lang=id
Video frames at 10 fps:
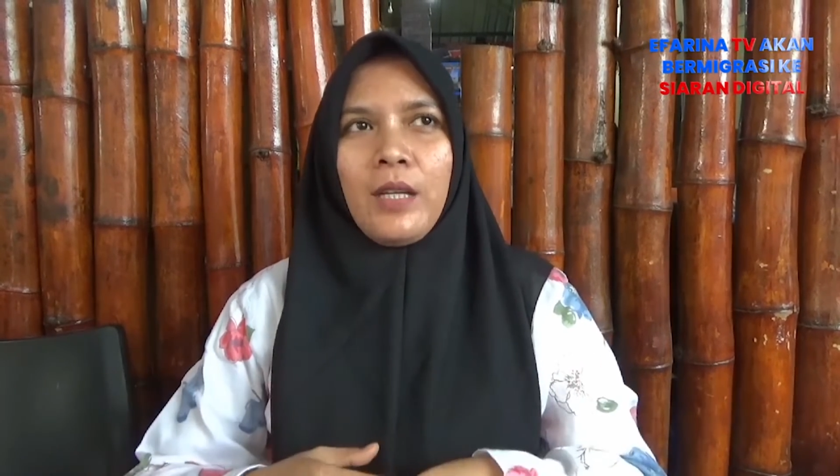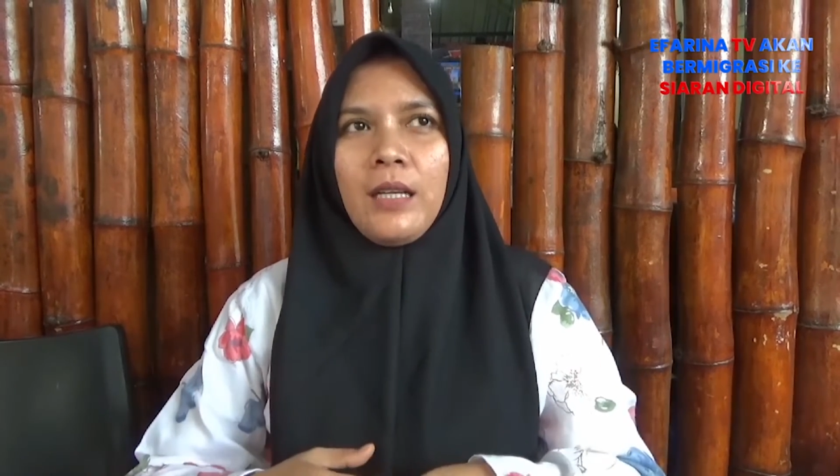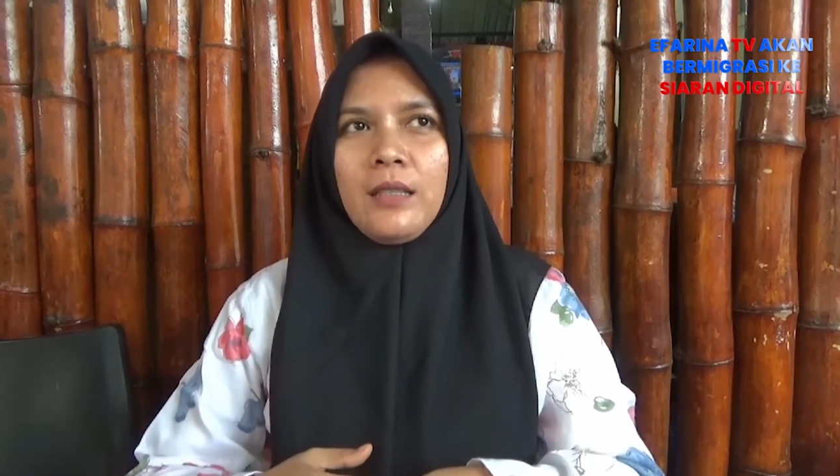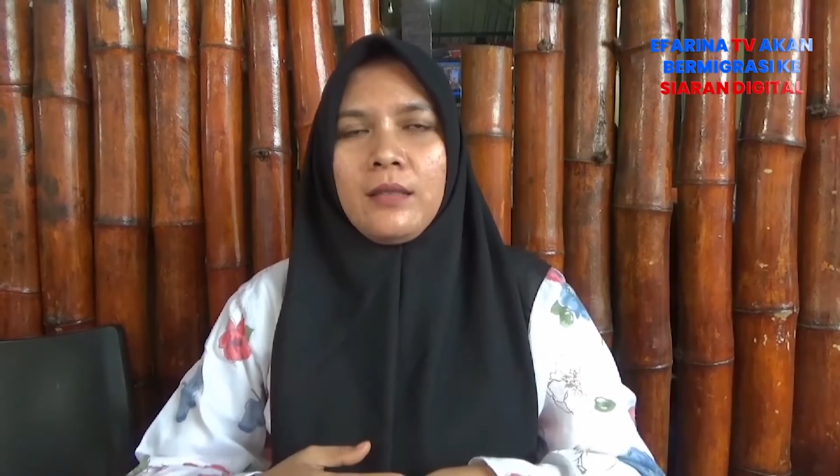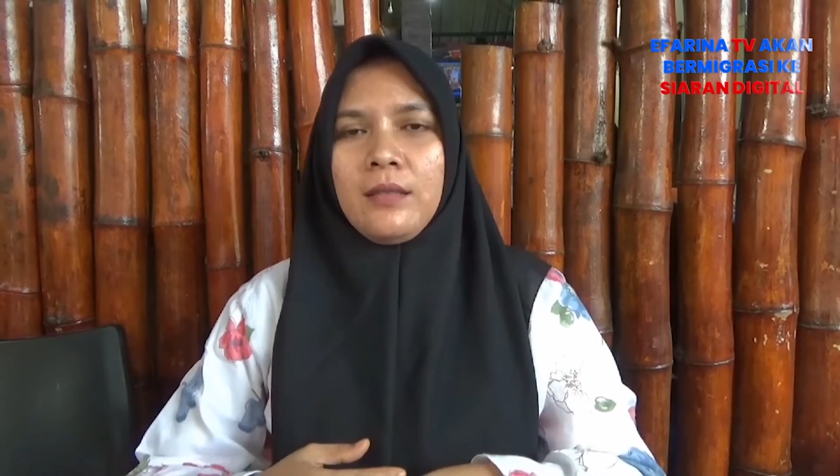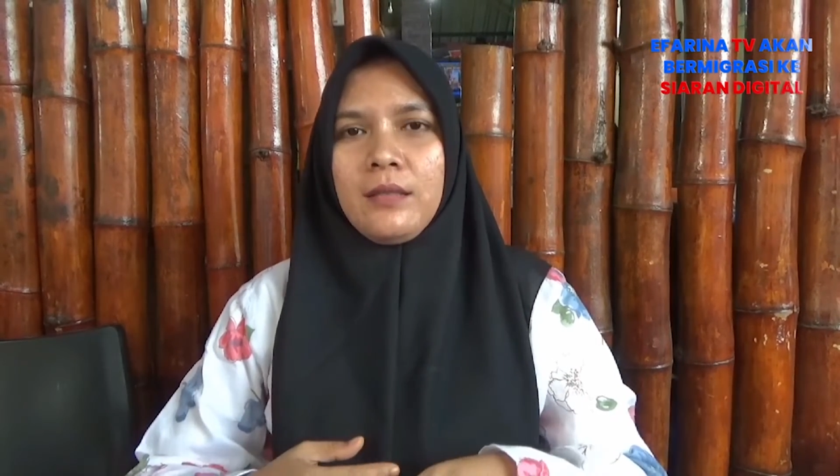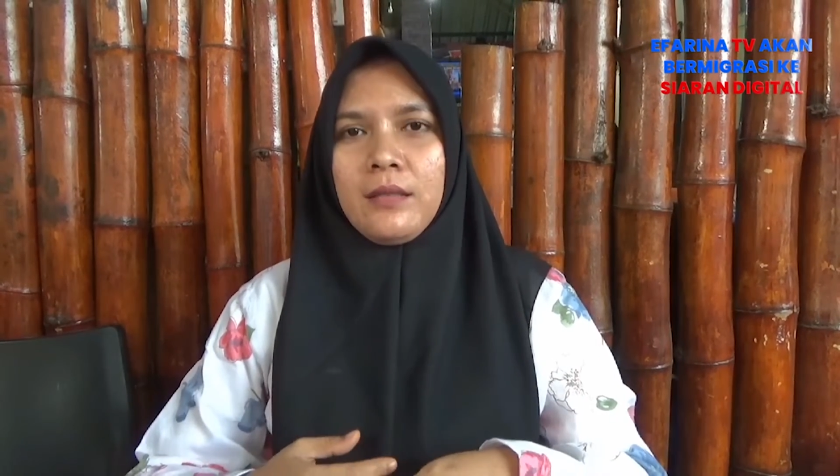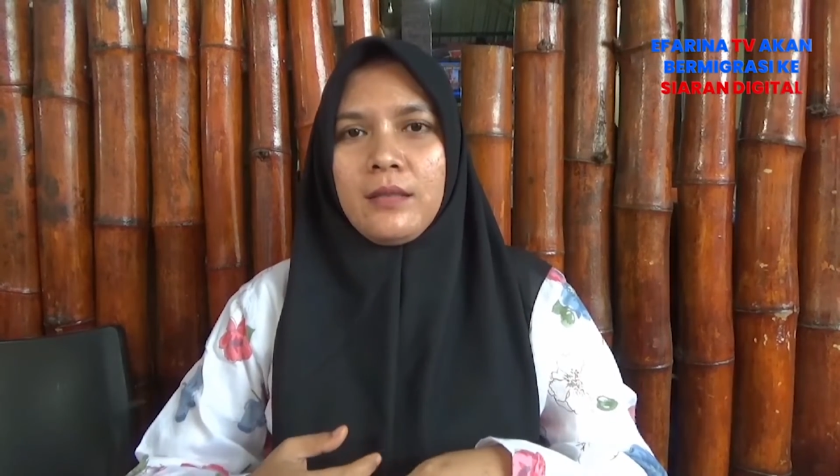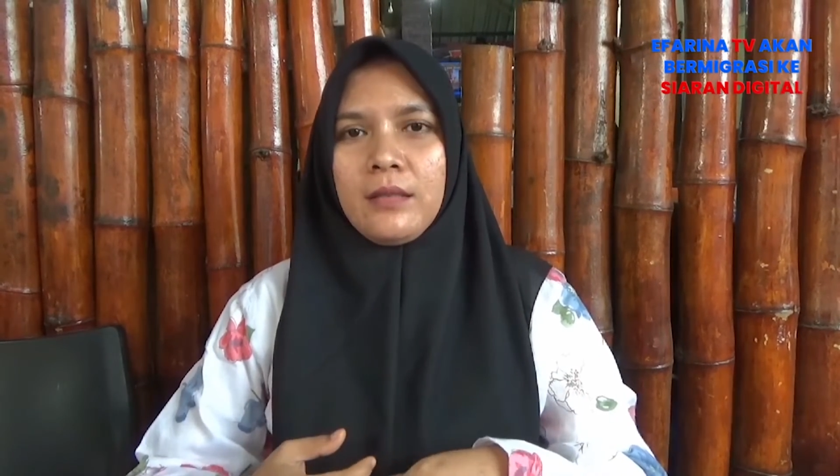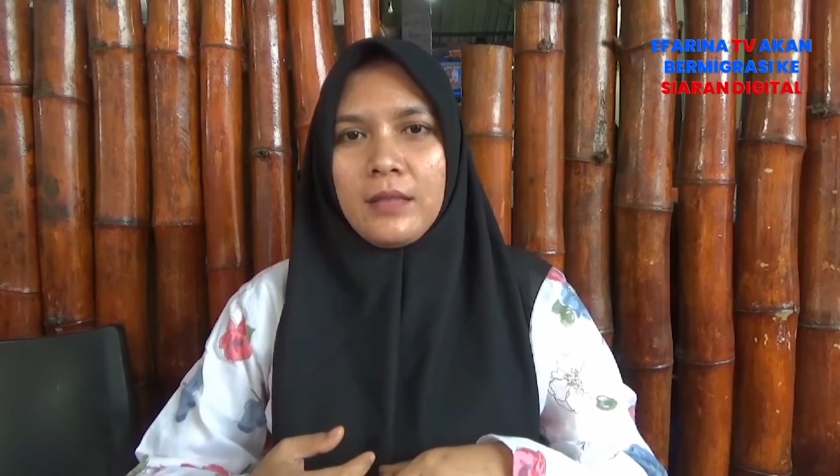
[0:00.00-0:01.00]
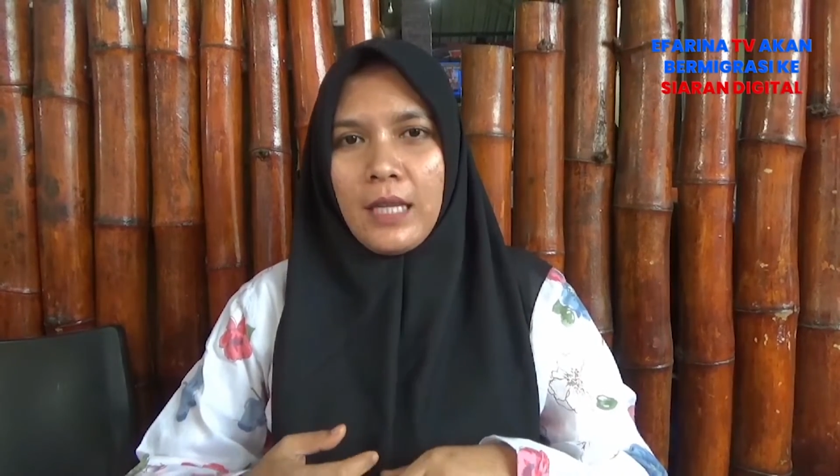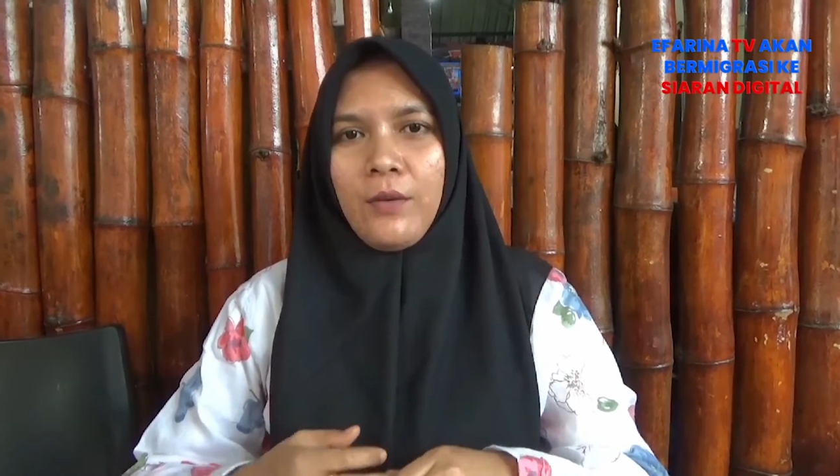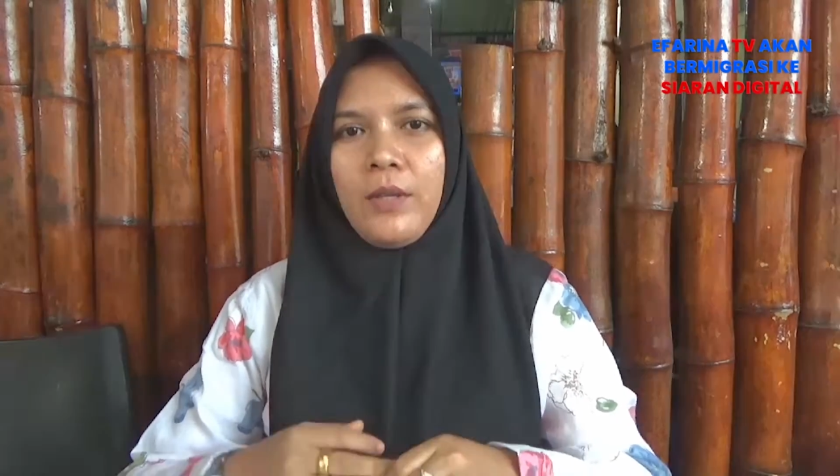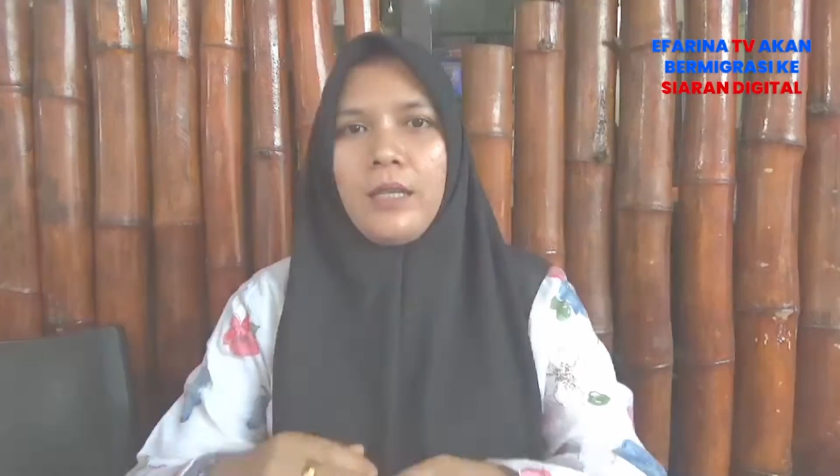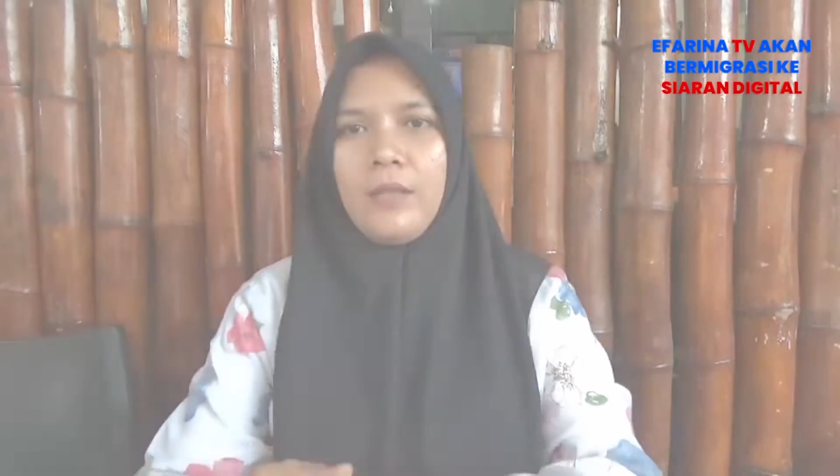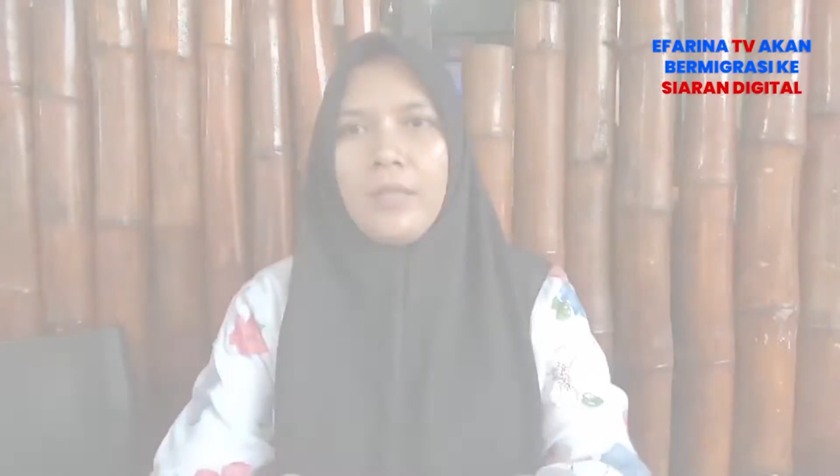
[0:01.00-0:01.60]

udah tahu lah.